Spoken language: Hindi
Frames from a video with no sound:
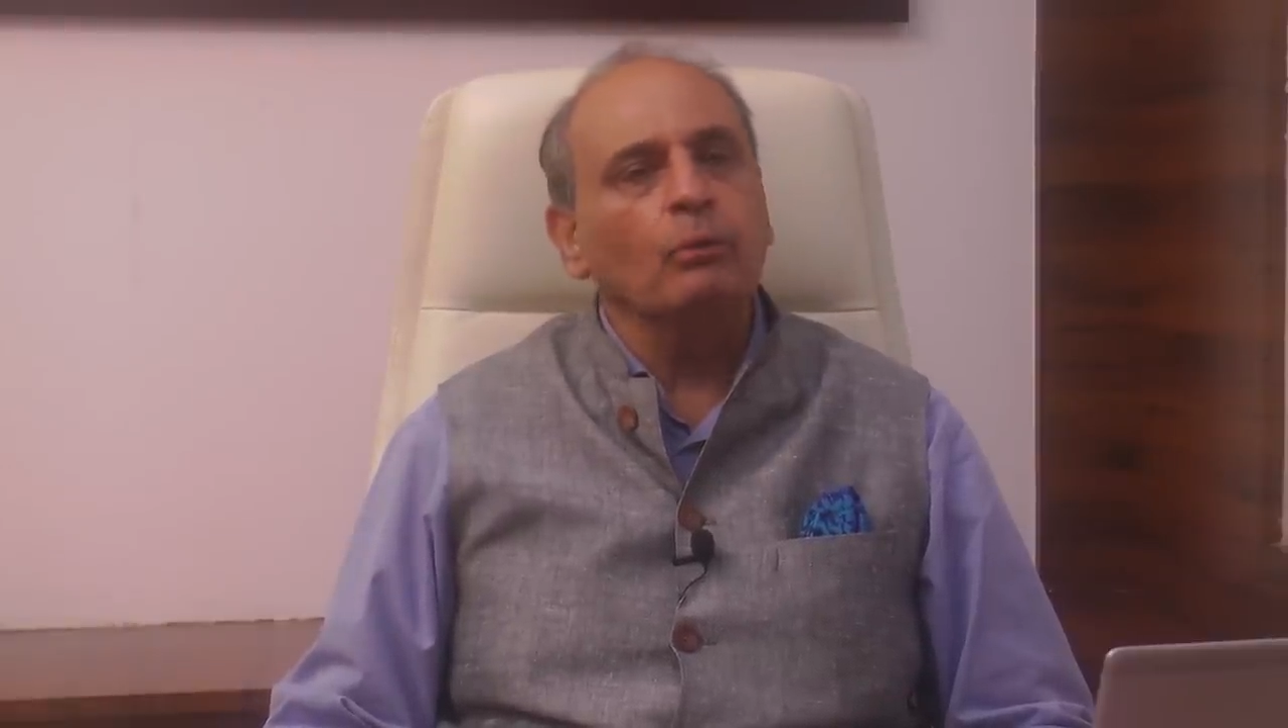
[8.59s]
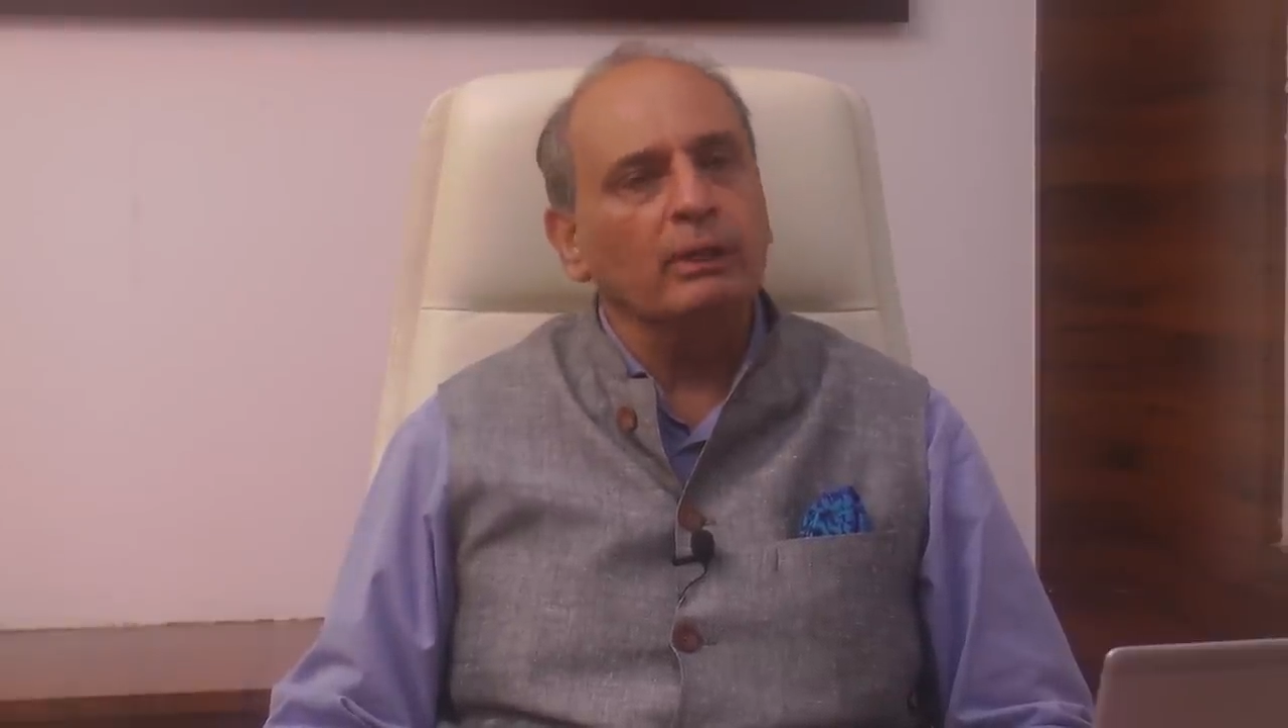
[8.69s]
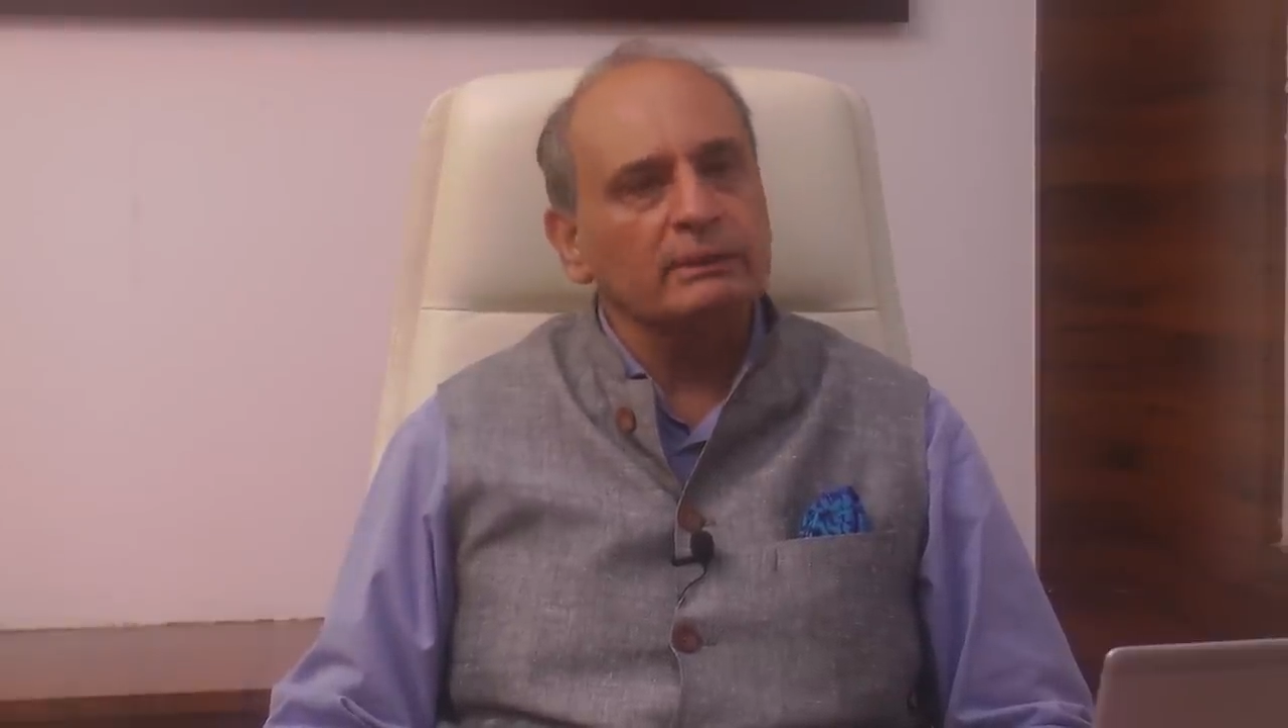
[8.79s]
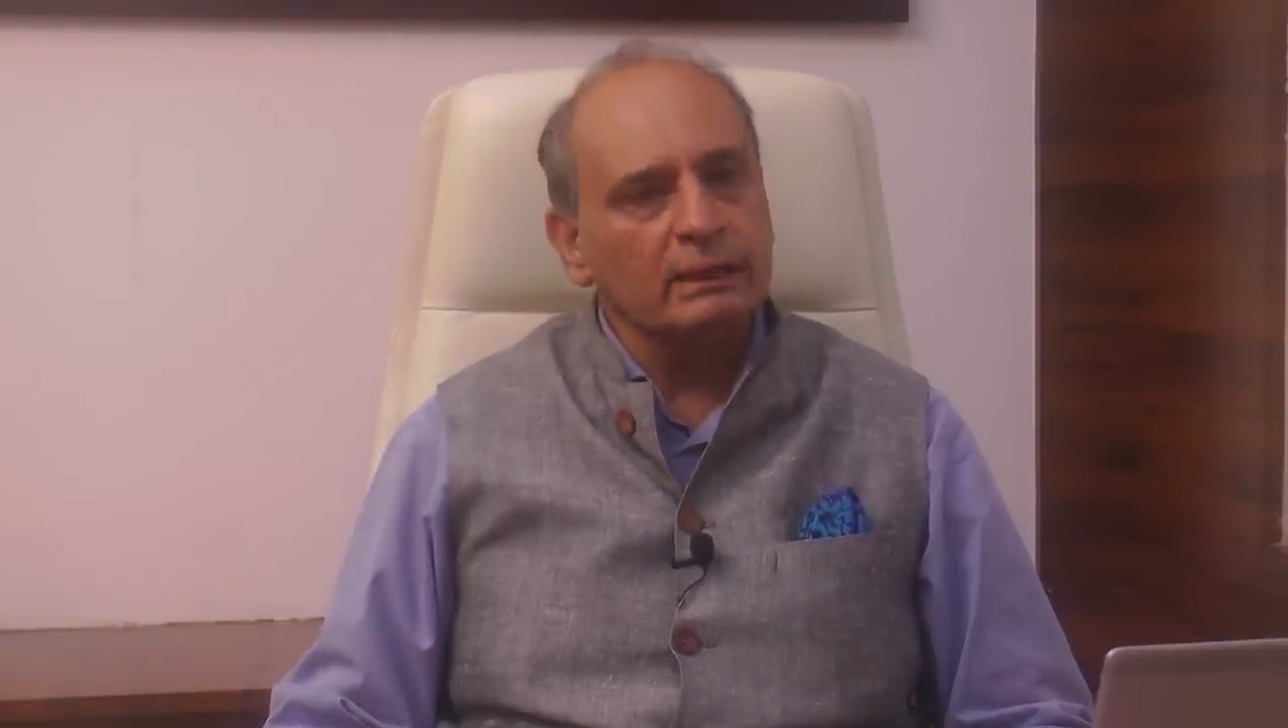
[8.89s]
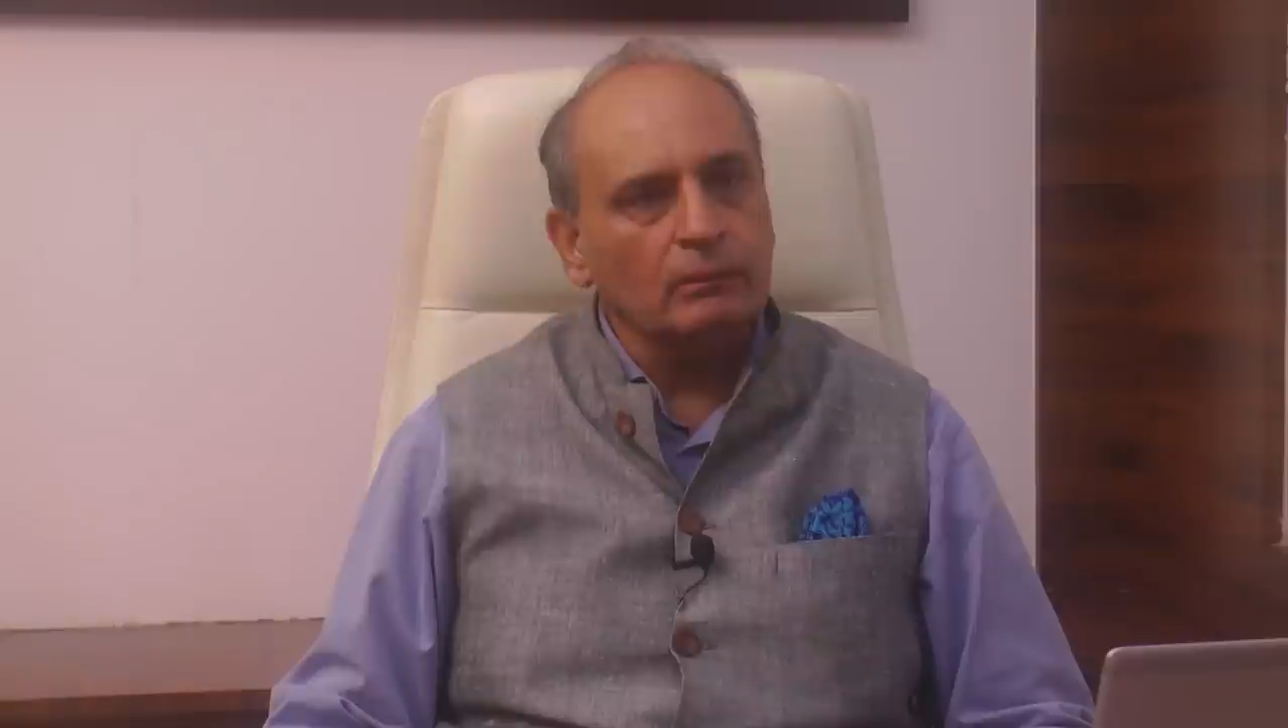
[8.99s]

कोरस